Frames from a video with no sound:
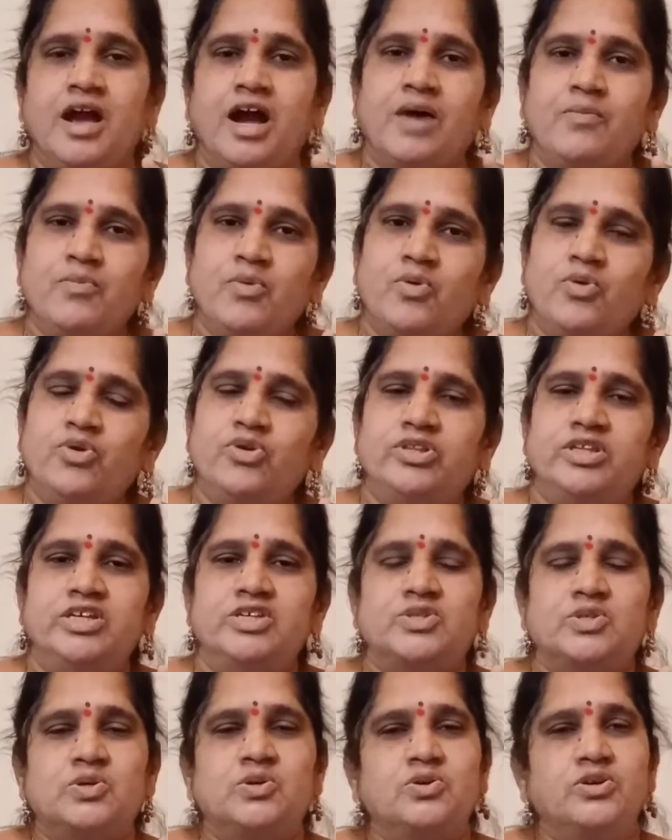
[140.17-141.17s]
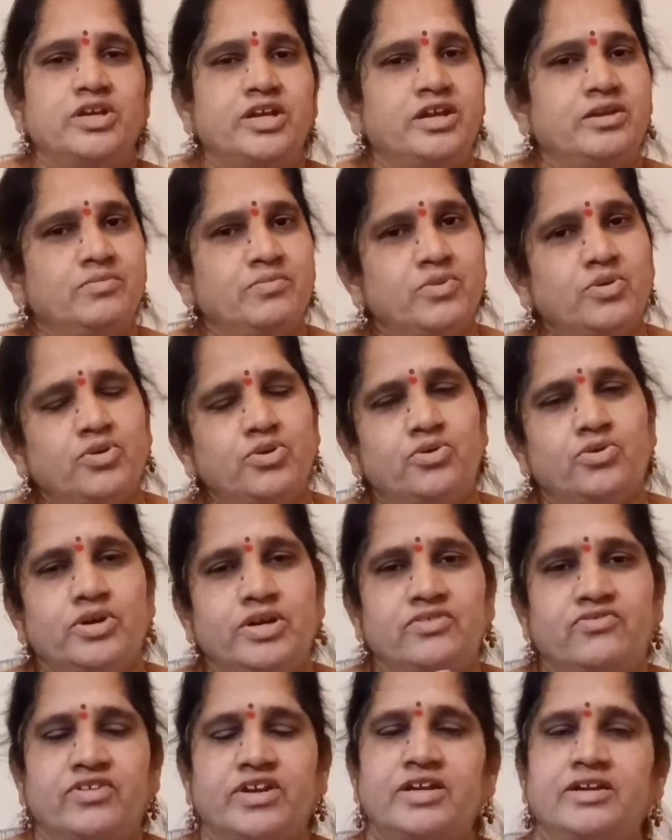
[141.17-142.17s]
ఆ మూడు తీసుకొని మూడు
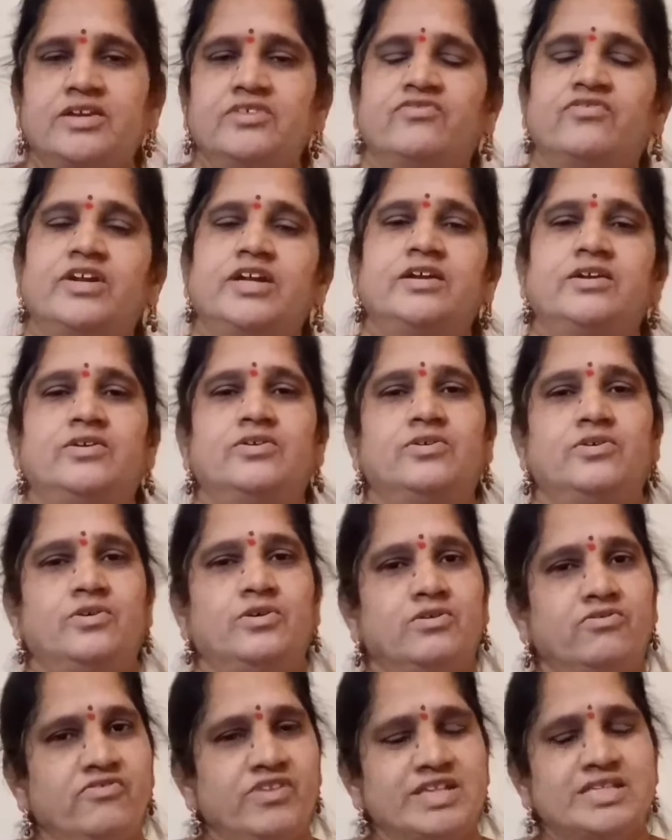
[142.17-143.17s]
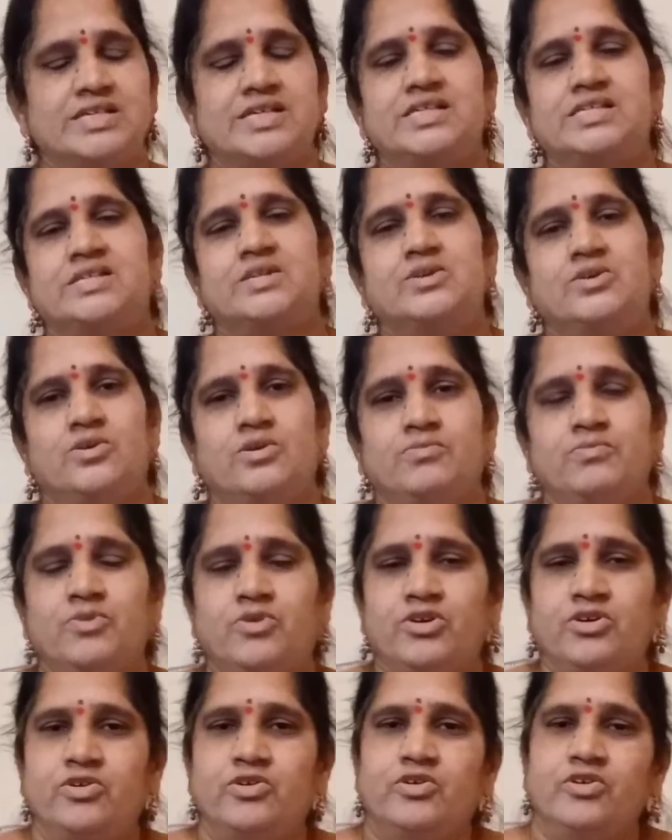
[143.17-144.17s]
డిఫరెంట్ డిఫరెంట్ వెజల్స్లో
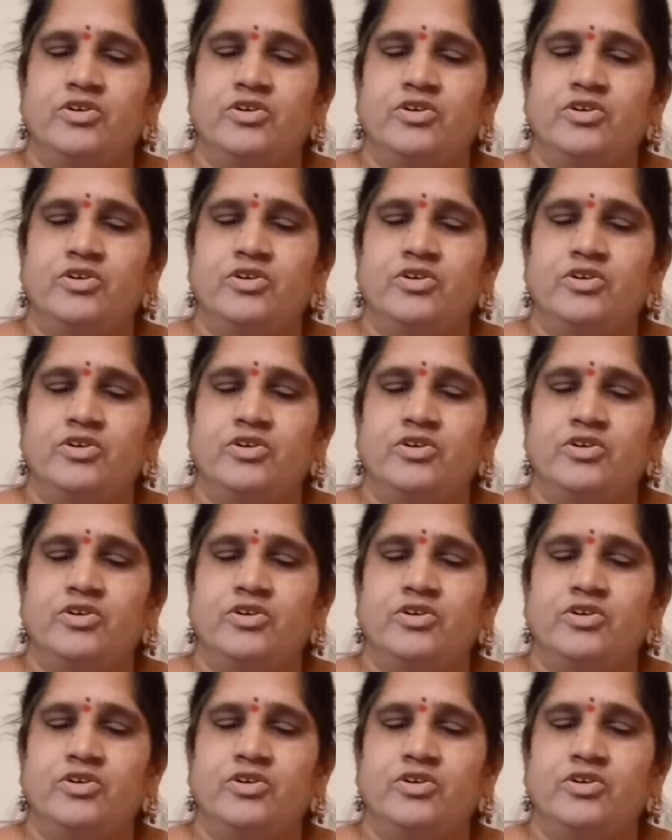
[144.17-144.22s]
మూడు